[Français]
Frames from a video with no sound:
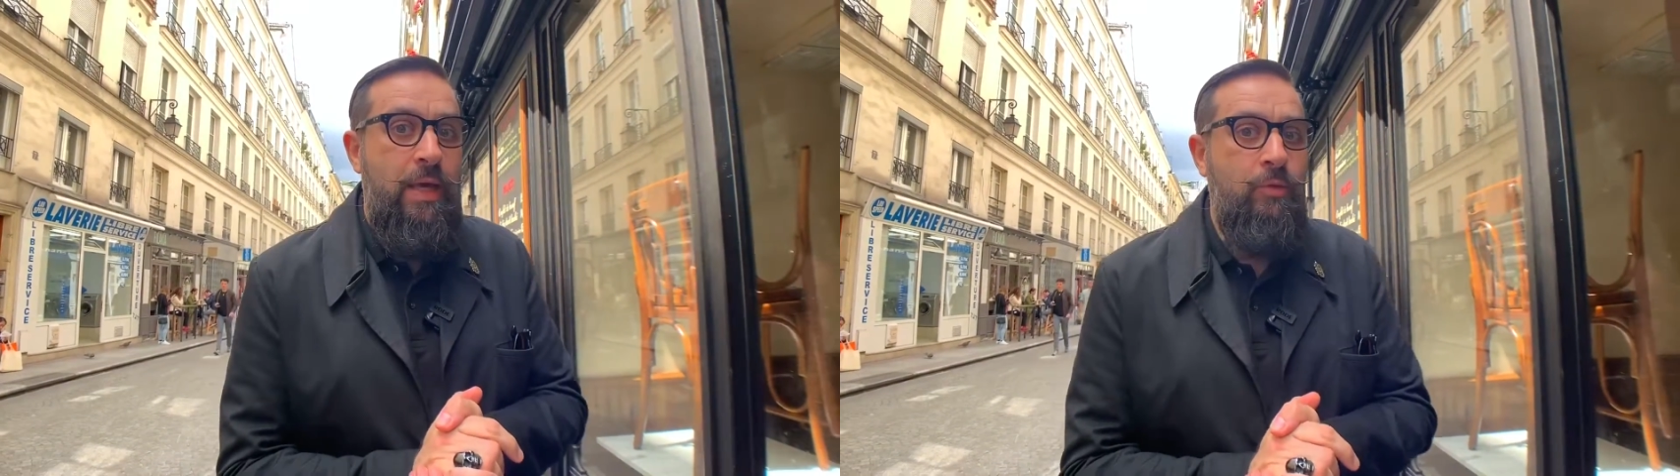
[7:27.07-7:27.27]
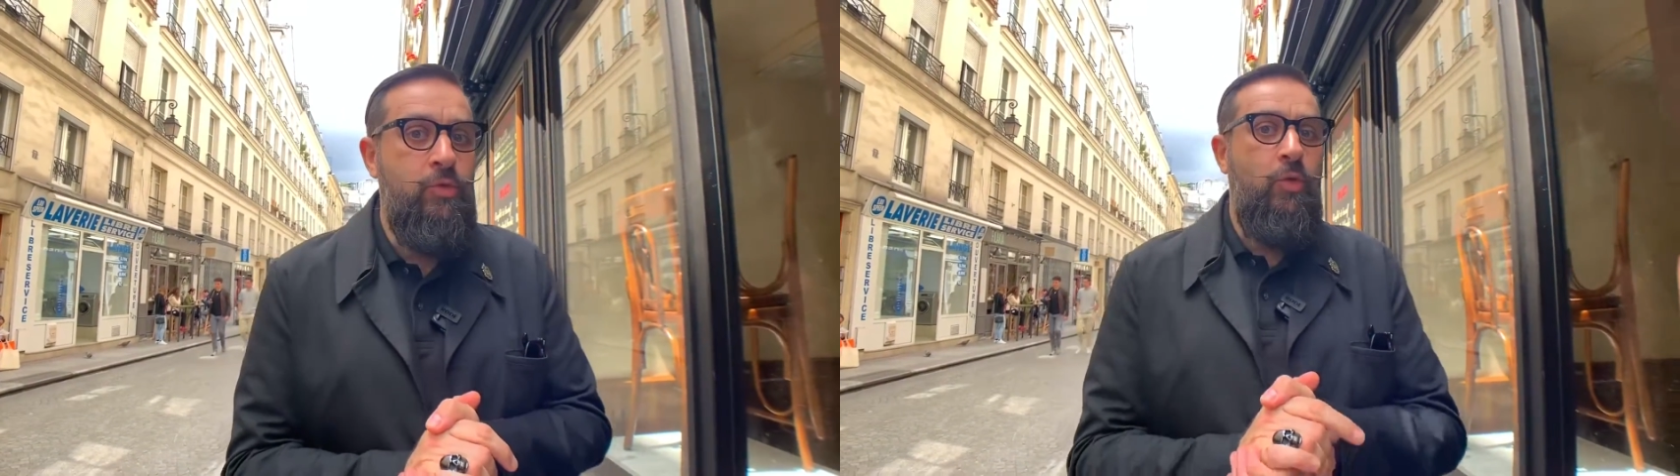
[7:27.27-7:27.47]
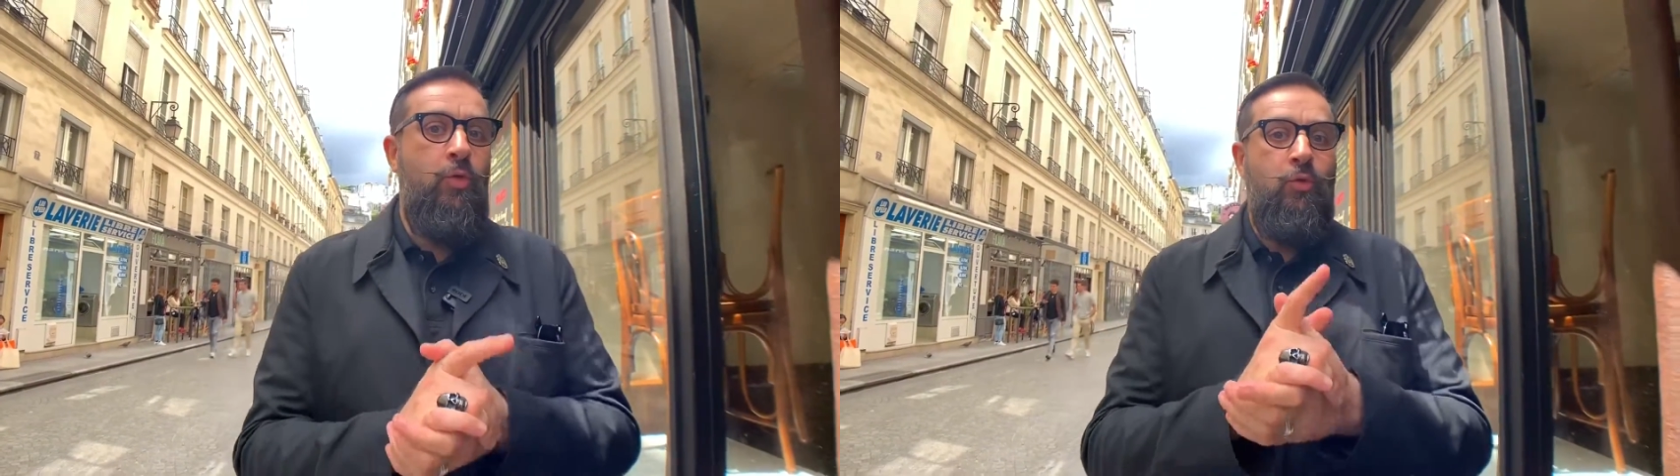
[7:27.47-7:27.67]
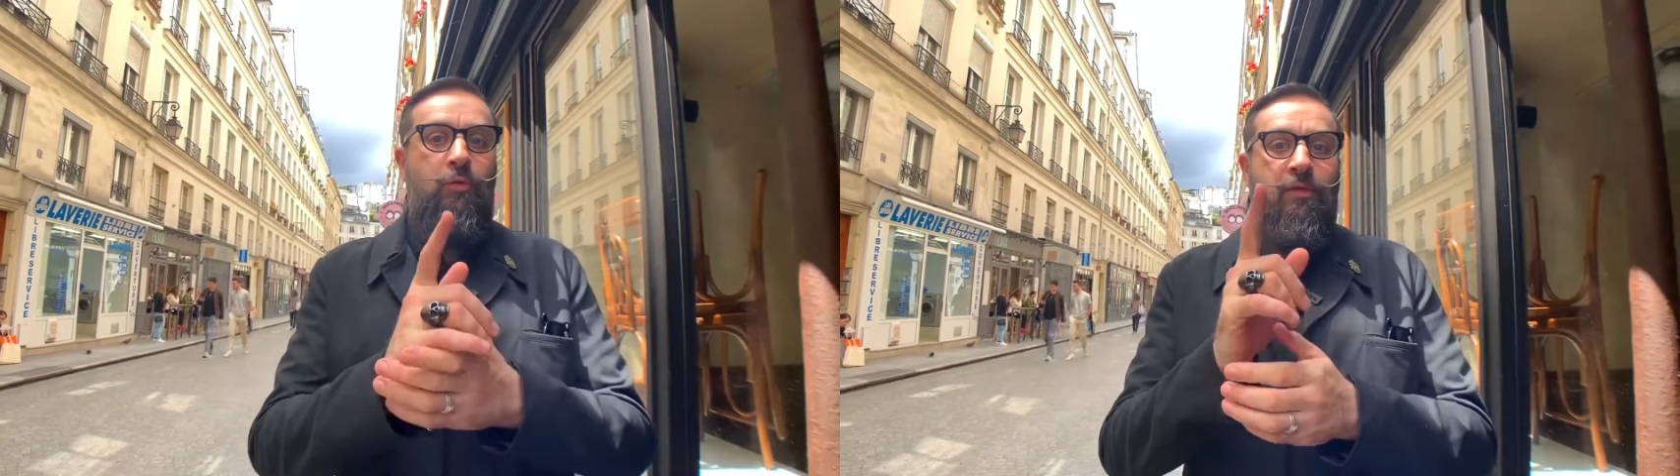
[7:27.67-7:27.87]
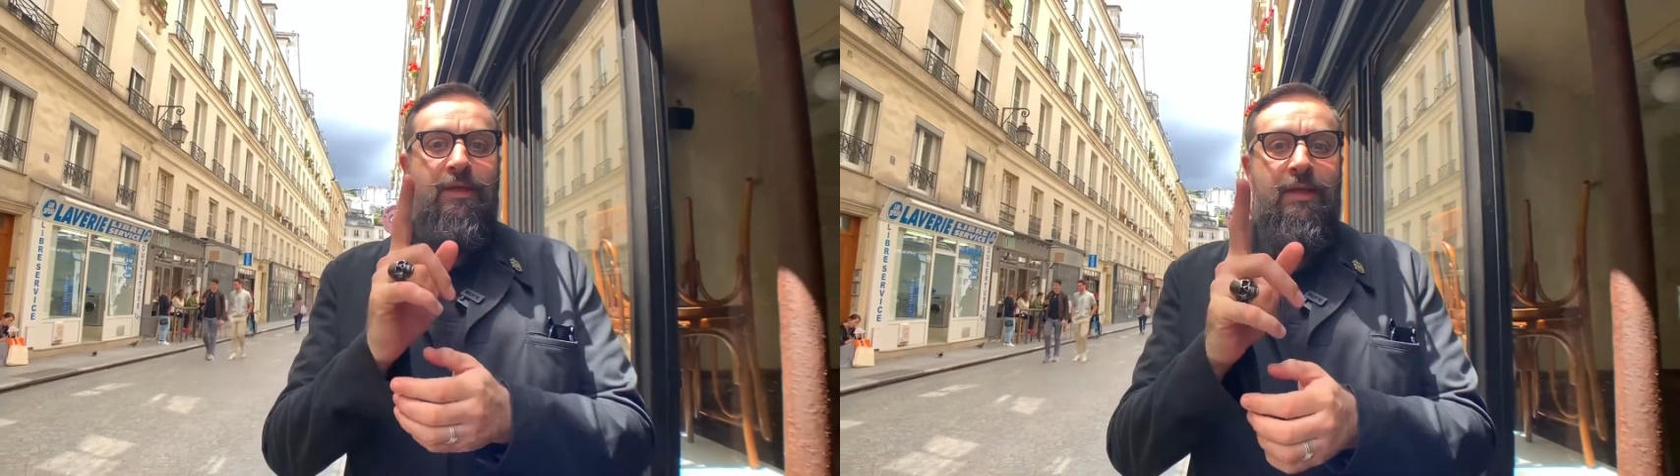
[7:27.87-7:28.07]
et on se
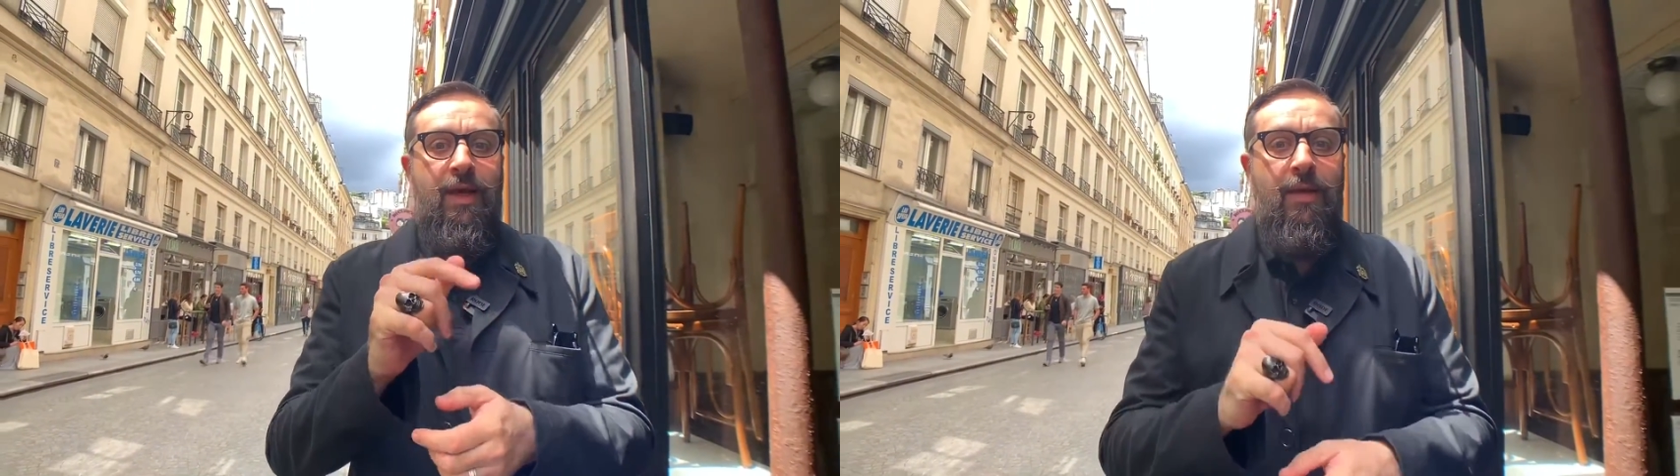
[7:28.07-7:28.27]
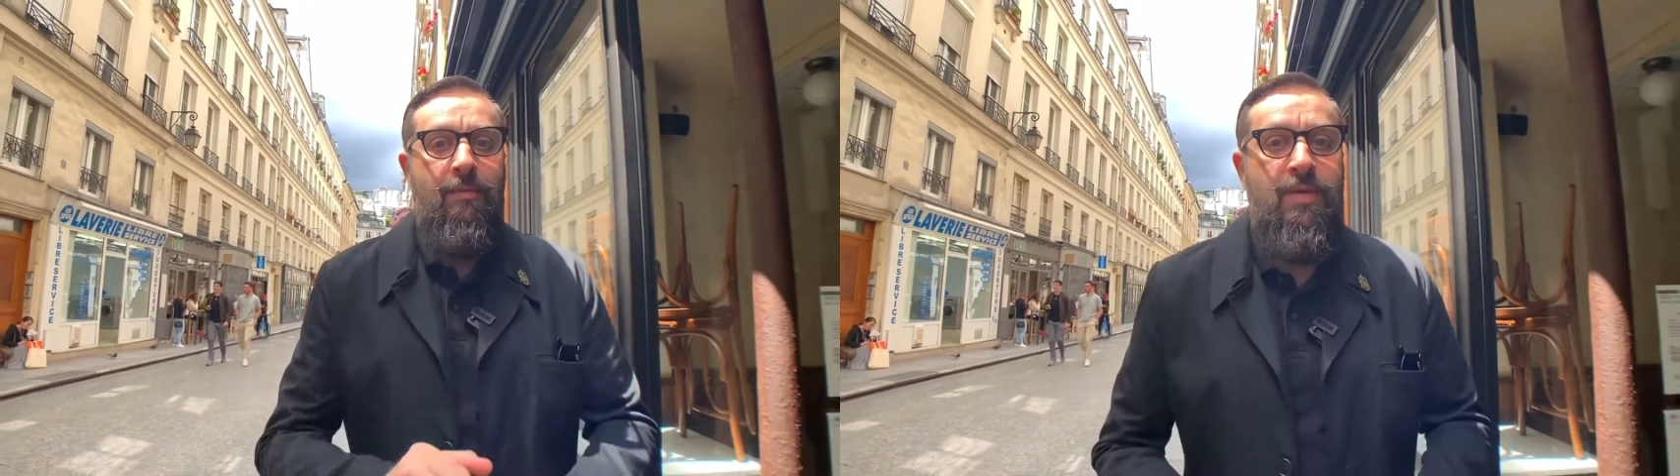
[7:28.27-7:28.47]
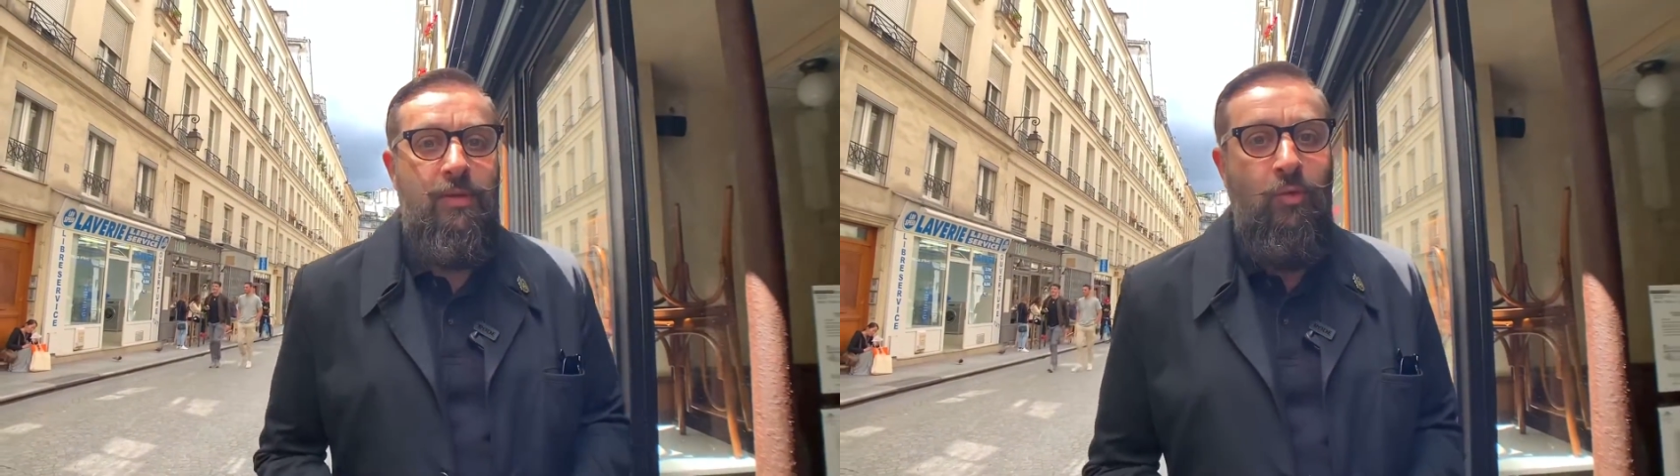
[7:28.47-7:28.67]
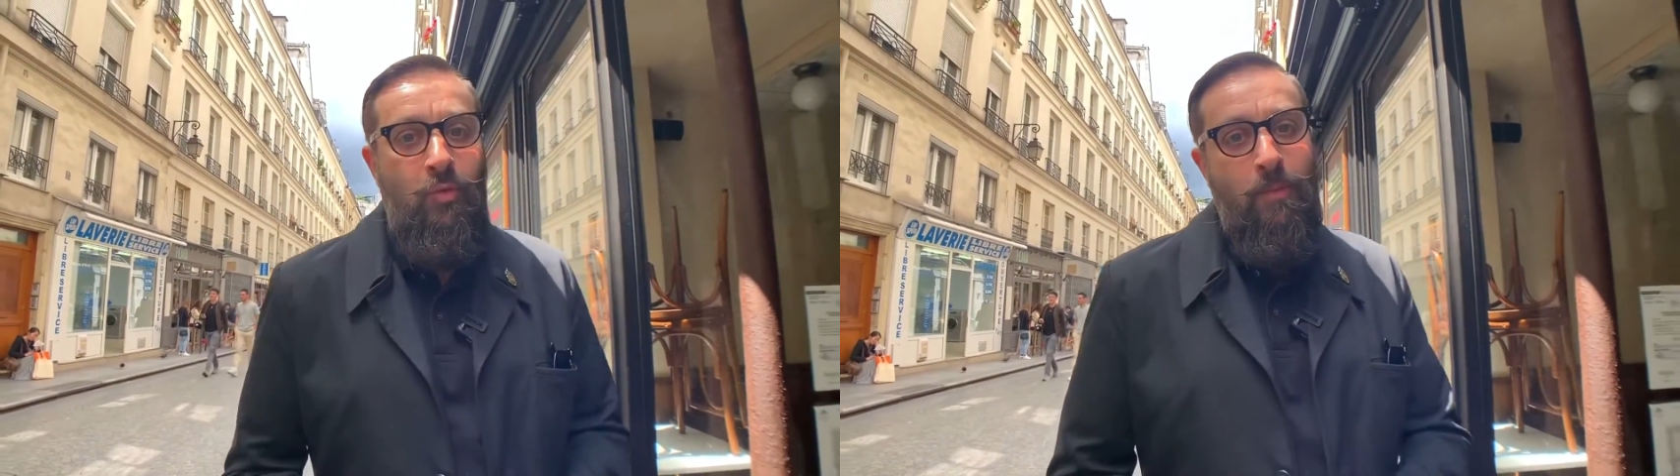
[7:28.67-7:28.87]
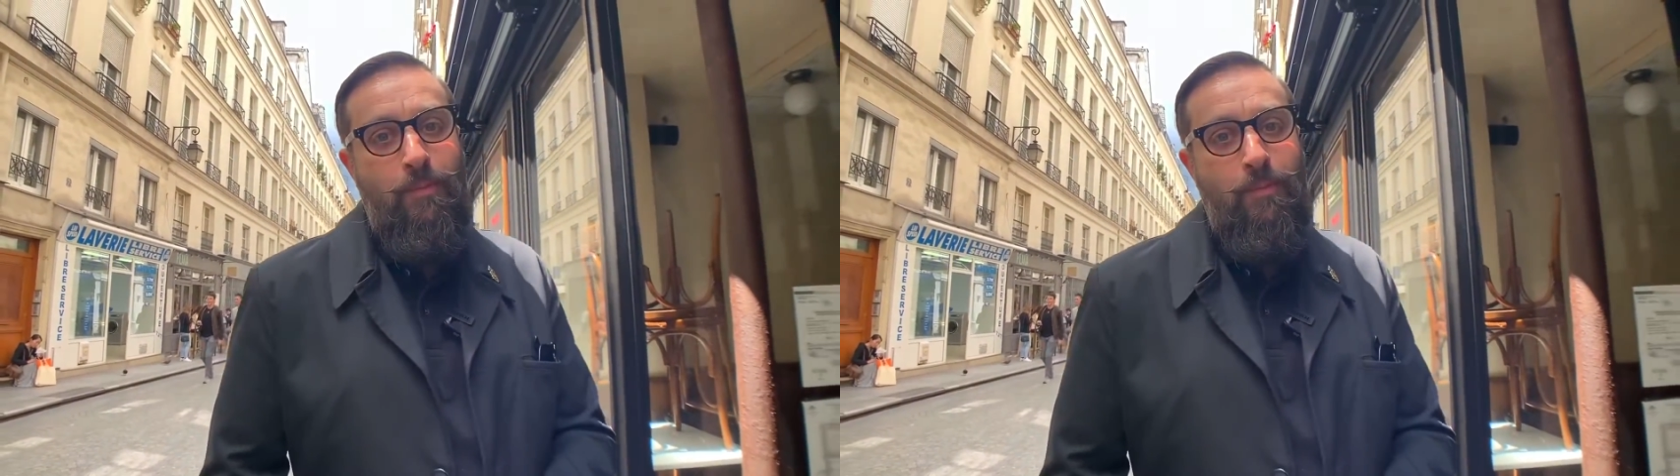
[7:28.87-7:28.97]
retrouve très bientôt